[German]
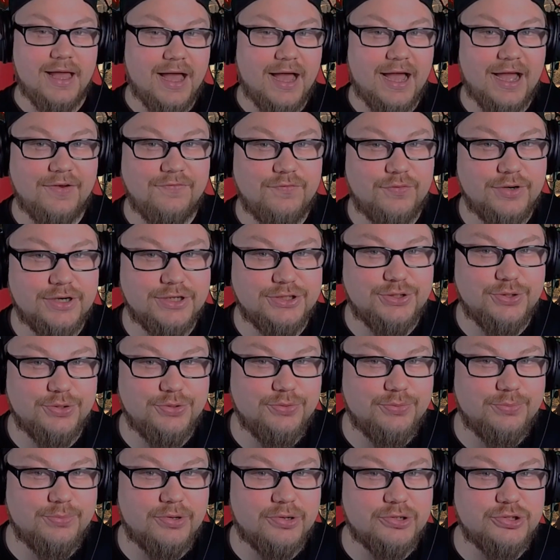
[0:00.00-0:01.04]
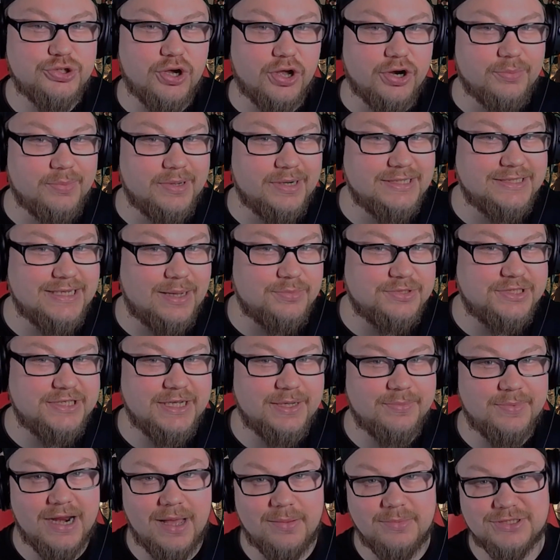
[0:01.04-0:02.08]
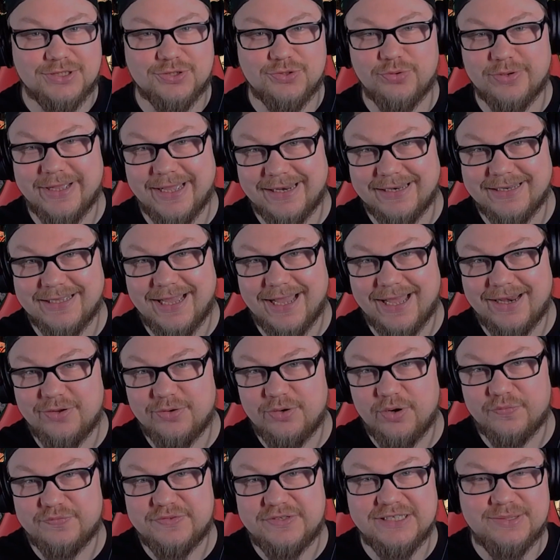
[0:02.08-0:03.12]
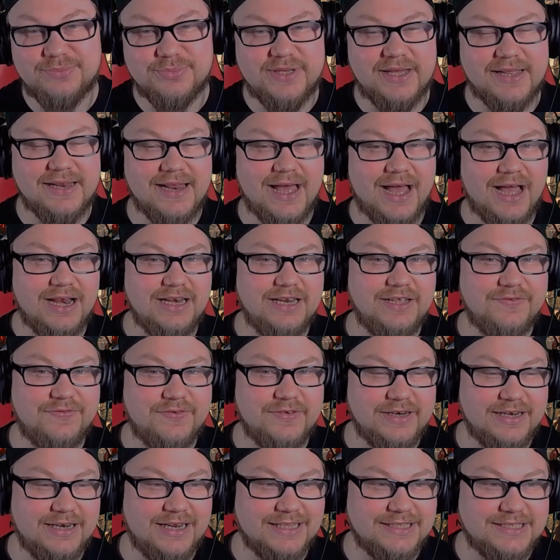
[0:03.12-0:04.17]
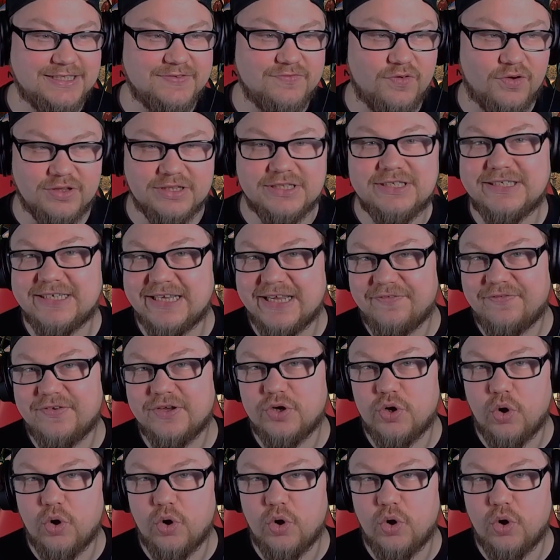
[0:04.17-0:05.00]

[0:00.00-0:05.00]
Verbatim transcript: Ein wunderschönen guten Bonjour, meine Damen und Herren, mein Name ist Krokettenkalle und auf diesem Kanal lief in den letzten Wochen sehr viel